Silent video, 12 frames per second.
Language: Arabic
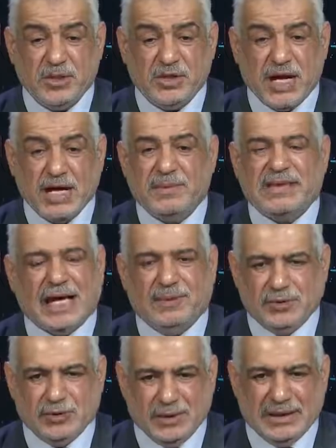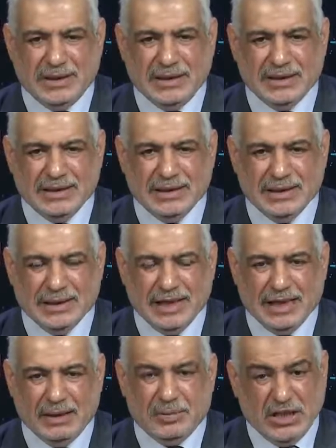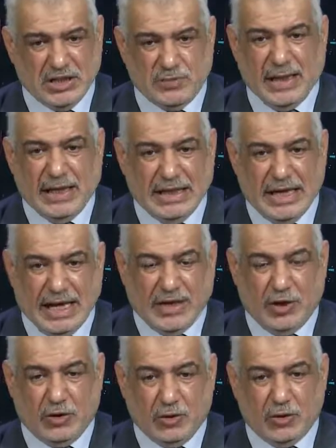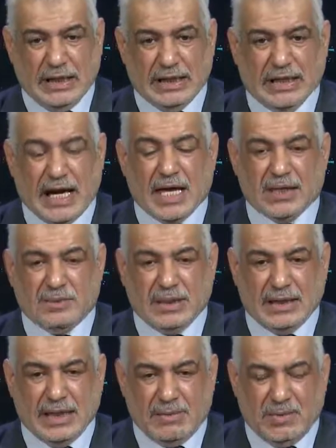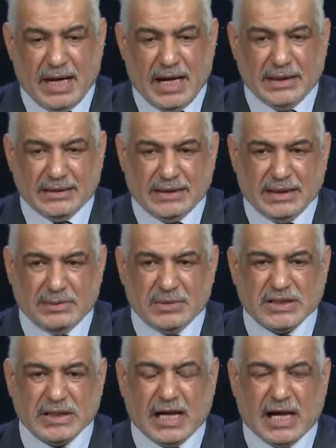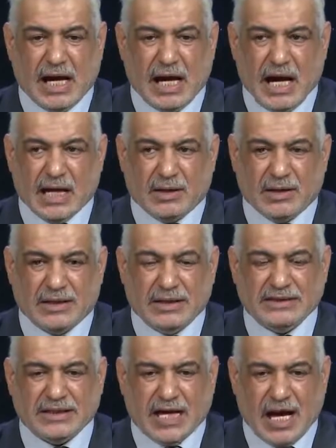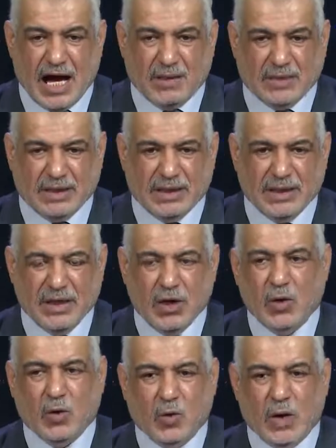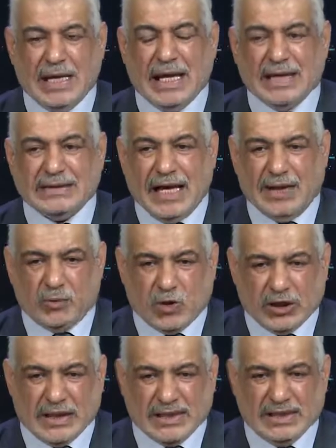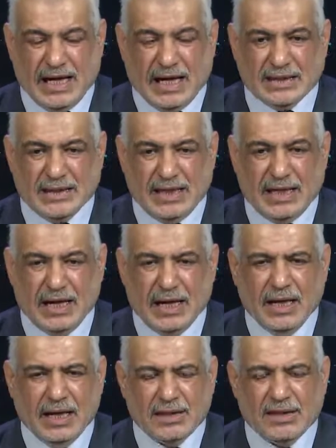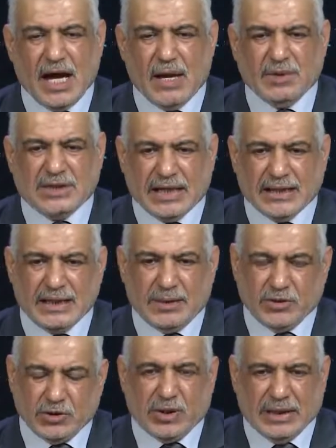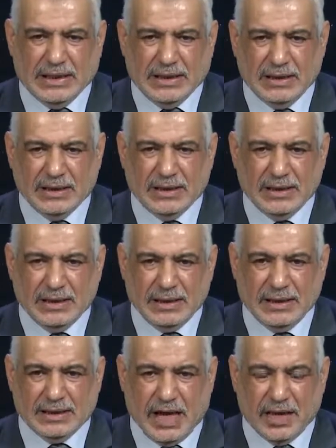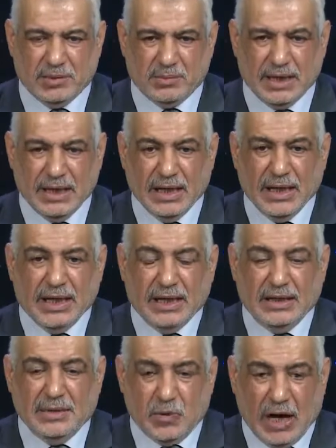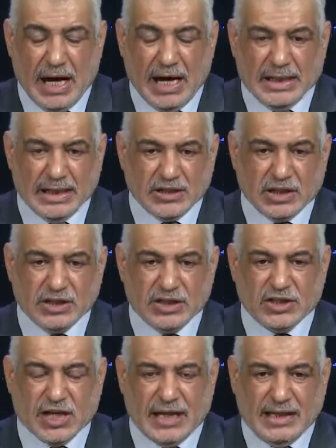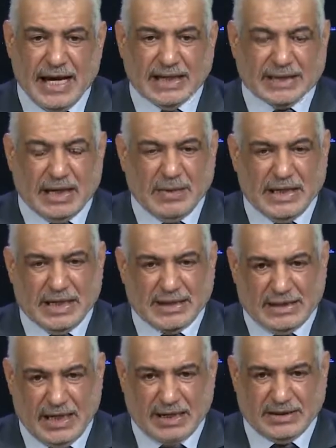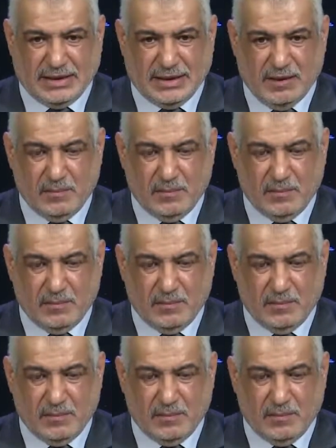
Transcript: جاي بدعم دولي بالنسبة لي أنا أقول الكاظمي لم يأتي باستحقاق انتخابي ولا دعم كتلة سياسية جاء بترتيب دولي طيب. الكاظمي لمعالجة إشكاليات عملية سياسية